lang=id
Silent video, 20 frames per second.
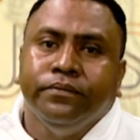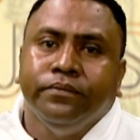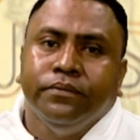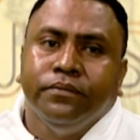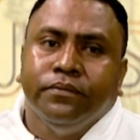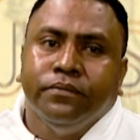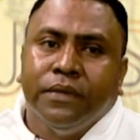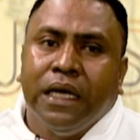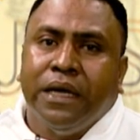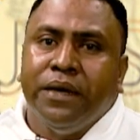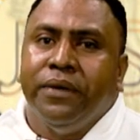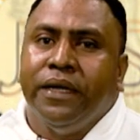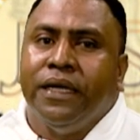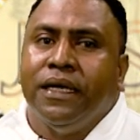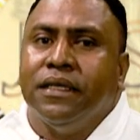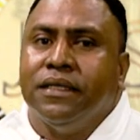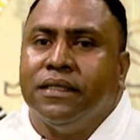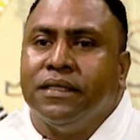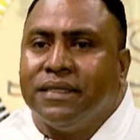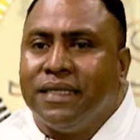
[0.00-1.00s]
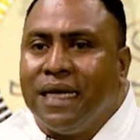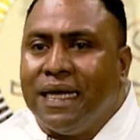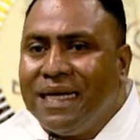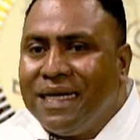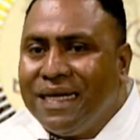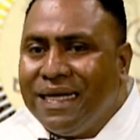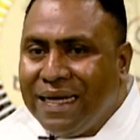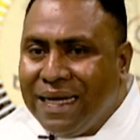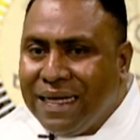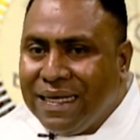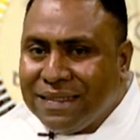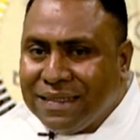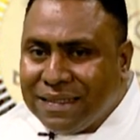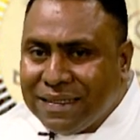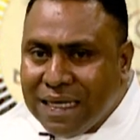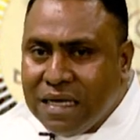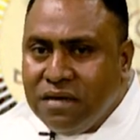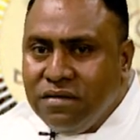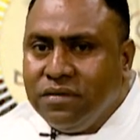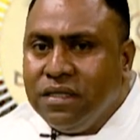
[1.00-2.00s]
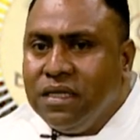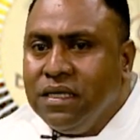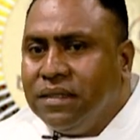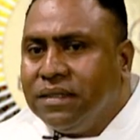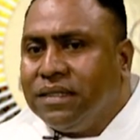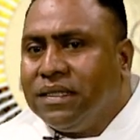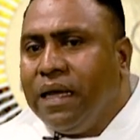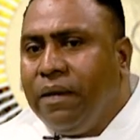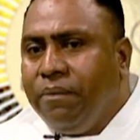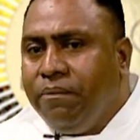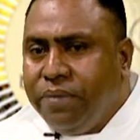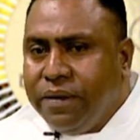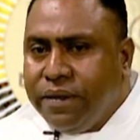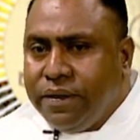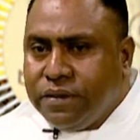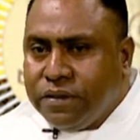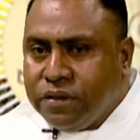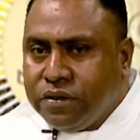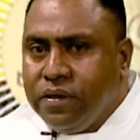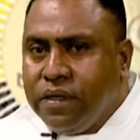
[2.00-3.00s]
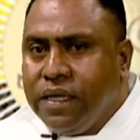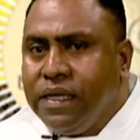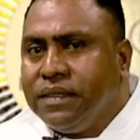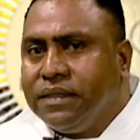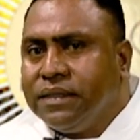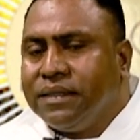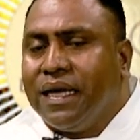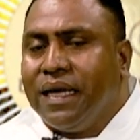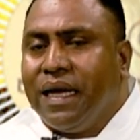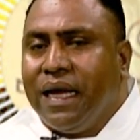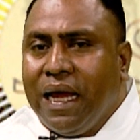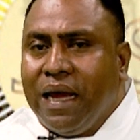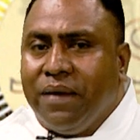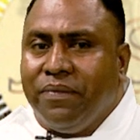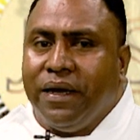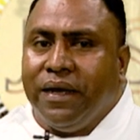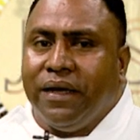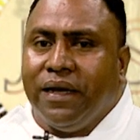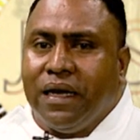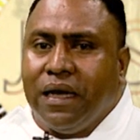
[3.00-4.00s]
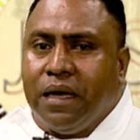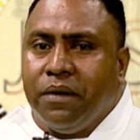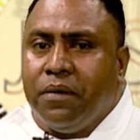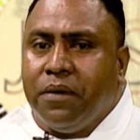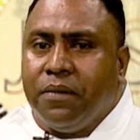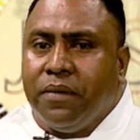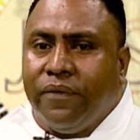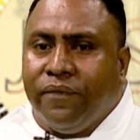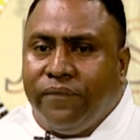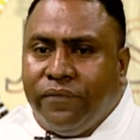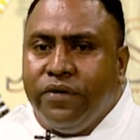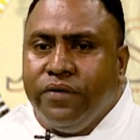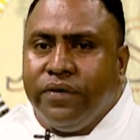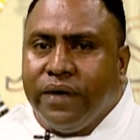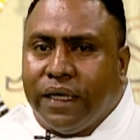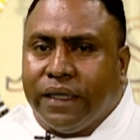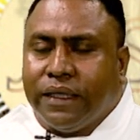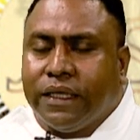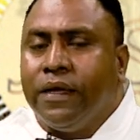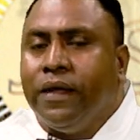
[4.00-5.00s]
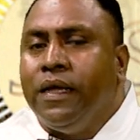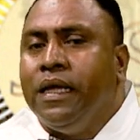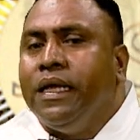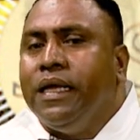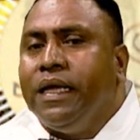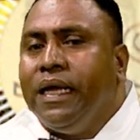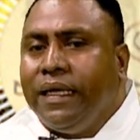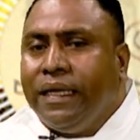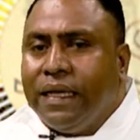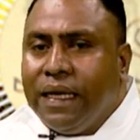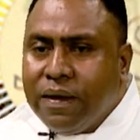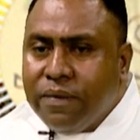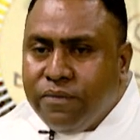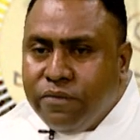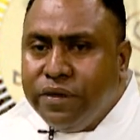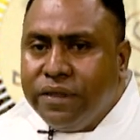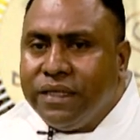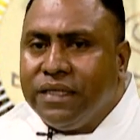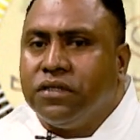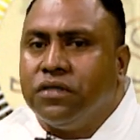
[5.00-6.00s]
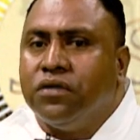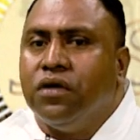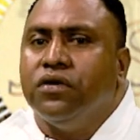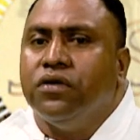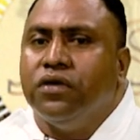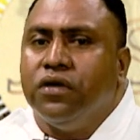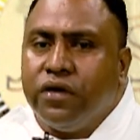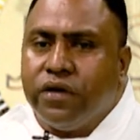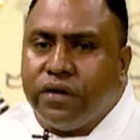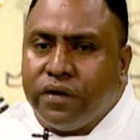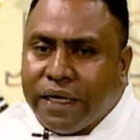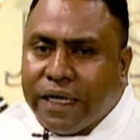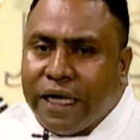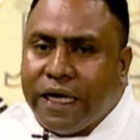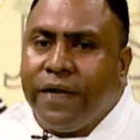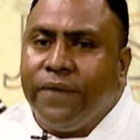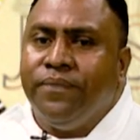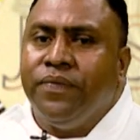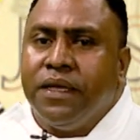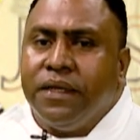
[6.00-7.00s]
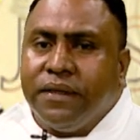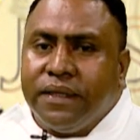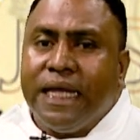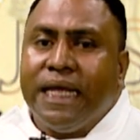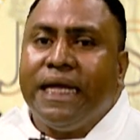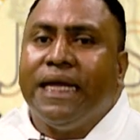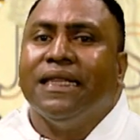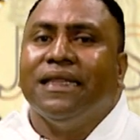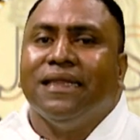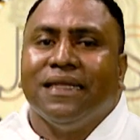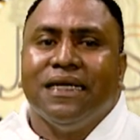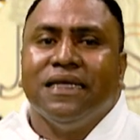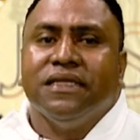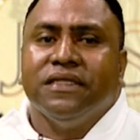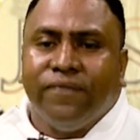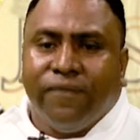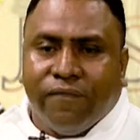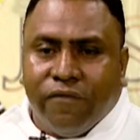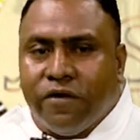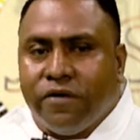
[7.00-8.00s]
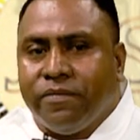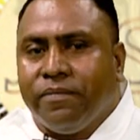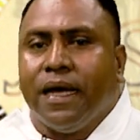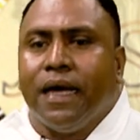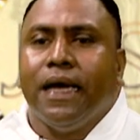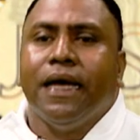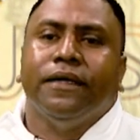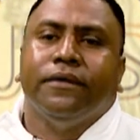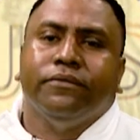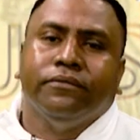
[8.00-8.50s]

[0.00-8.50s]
Não nah, be sai criação, sai saya sai saya uma ida saya é phone fonte, kata ita ni Morris long loro, nene transformaan. transformaan.